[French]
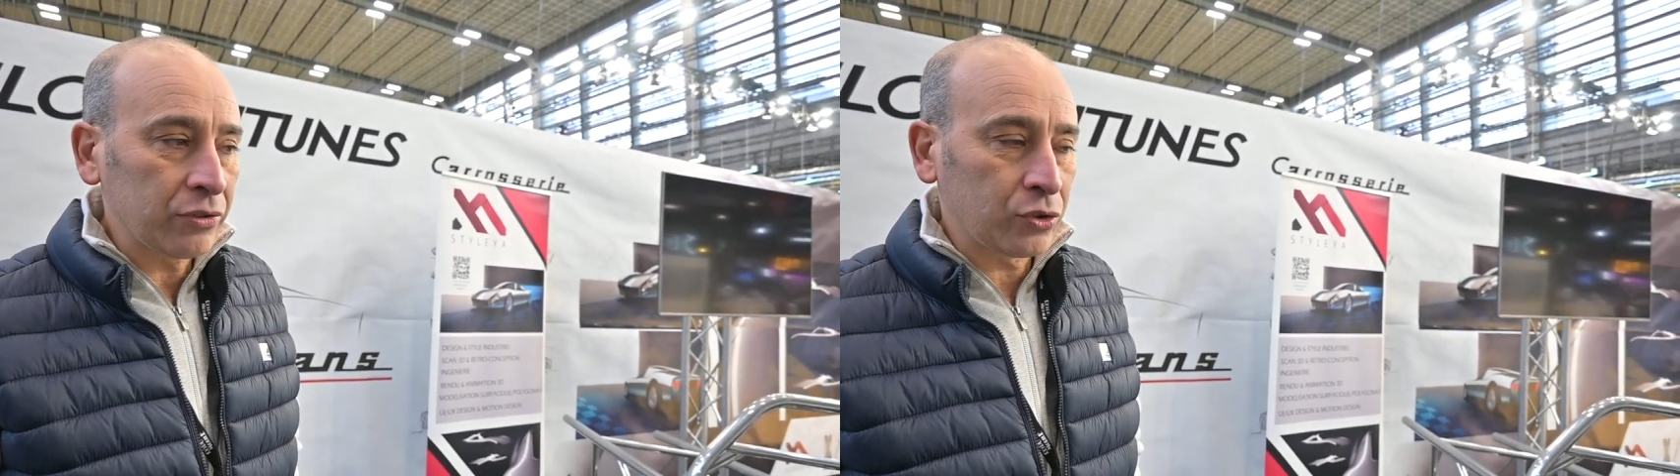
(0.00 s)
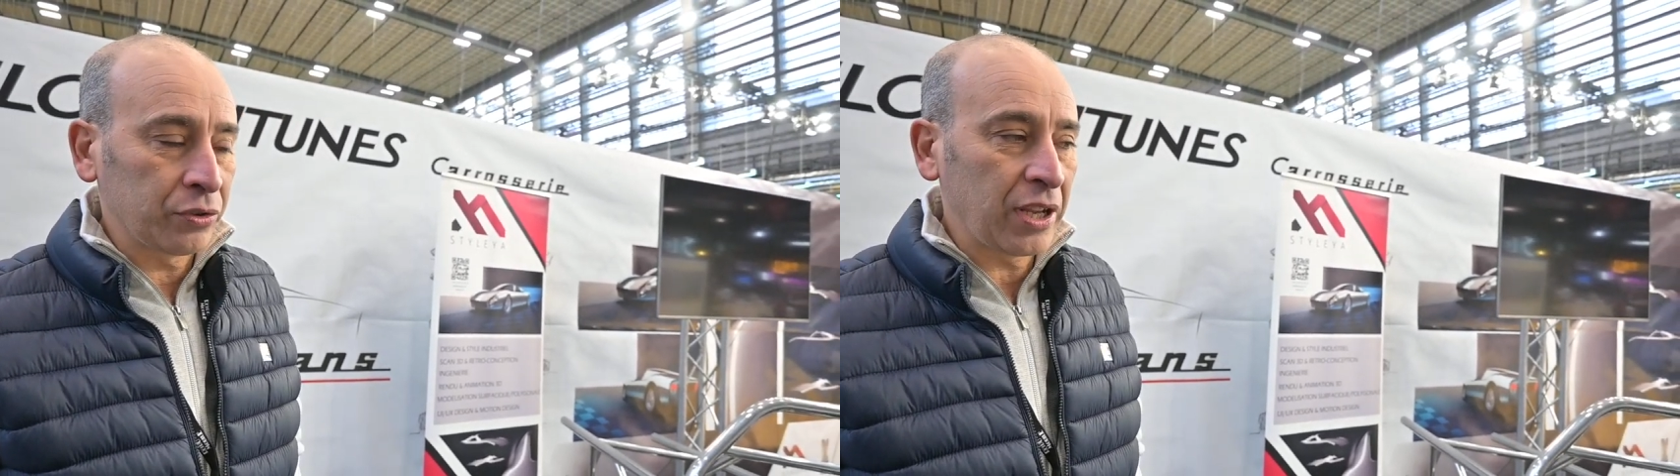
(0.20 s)

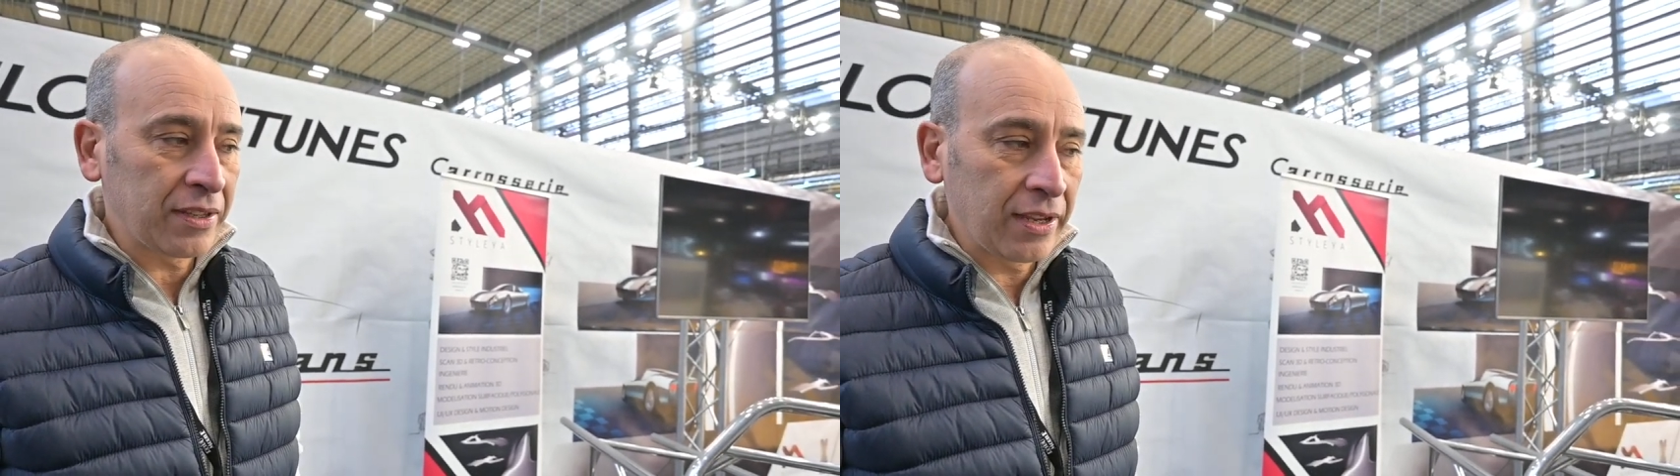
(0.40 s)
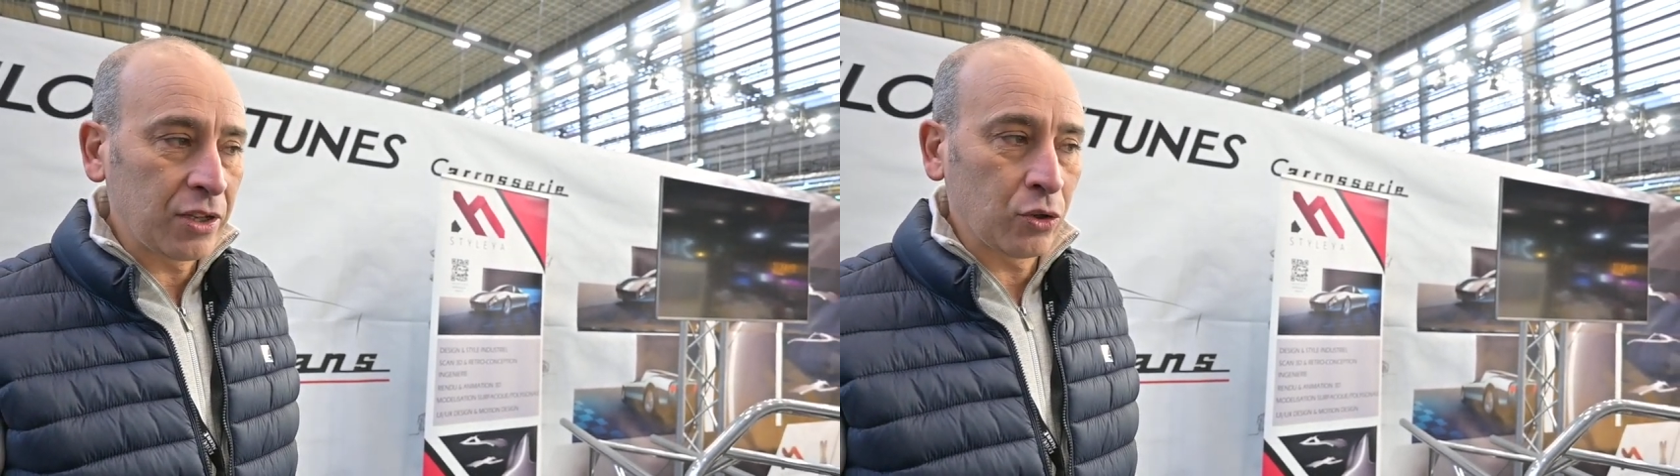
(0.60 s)
sont
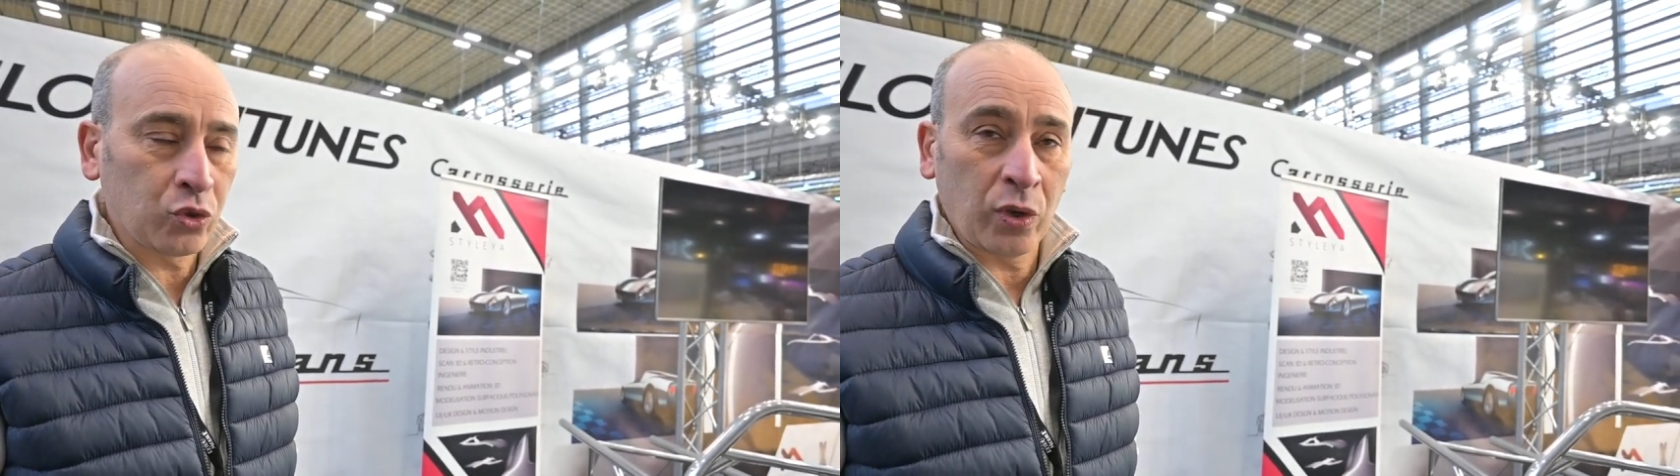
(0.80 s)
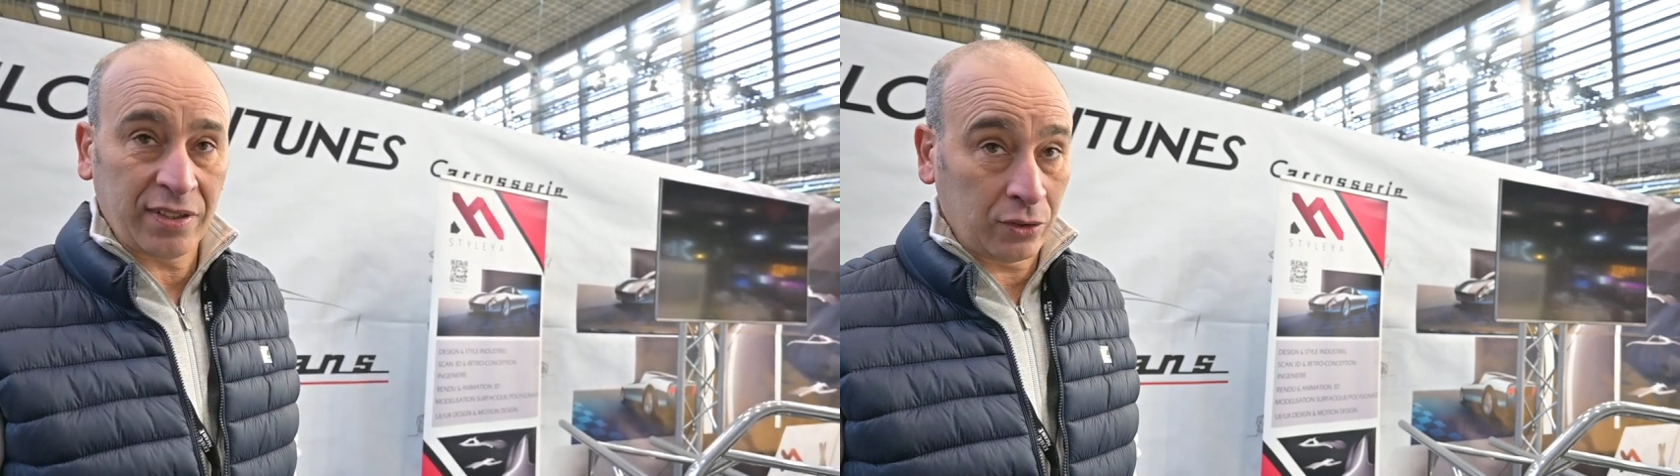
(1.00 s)
datés de
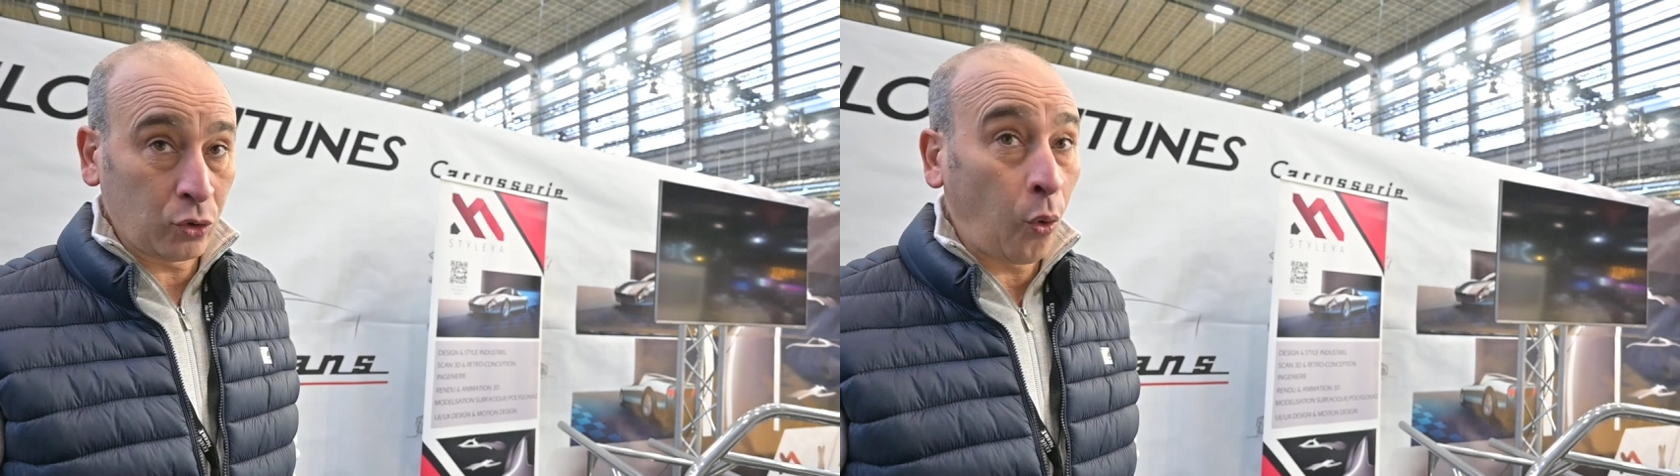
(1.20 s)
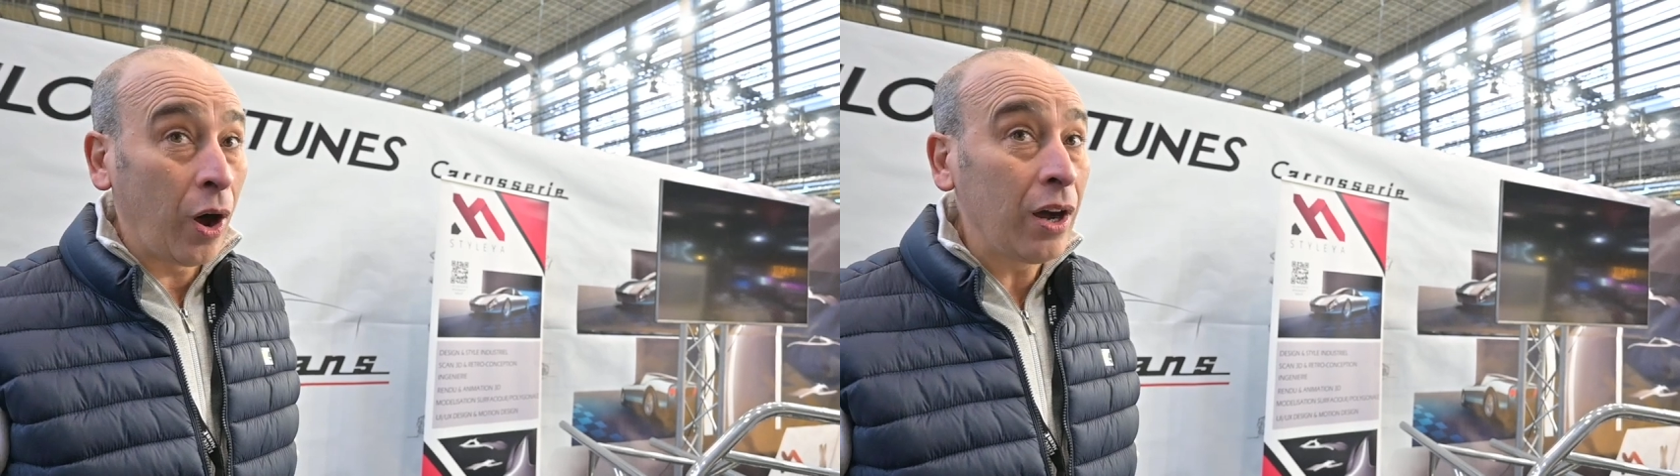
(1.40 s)

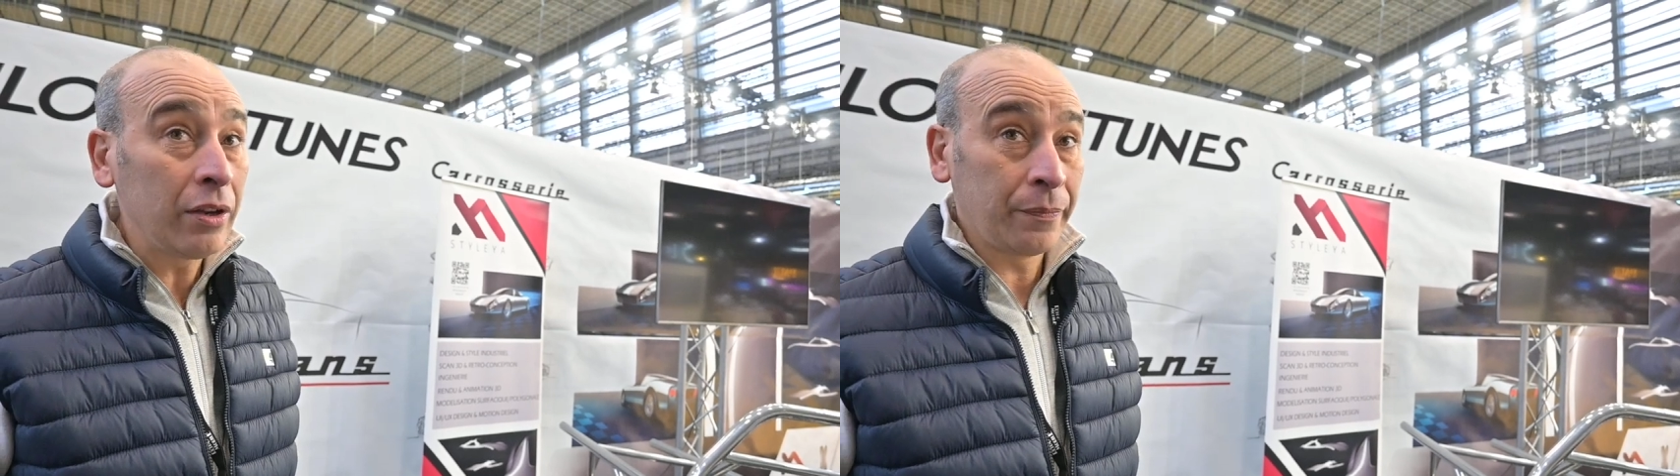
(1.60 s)
63.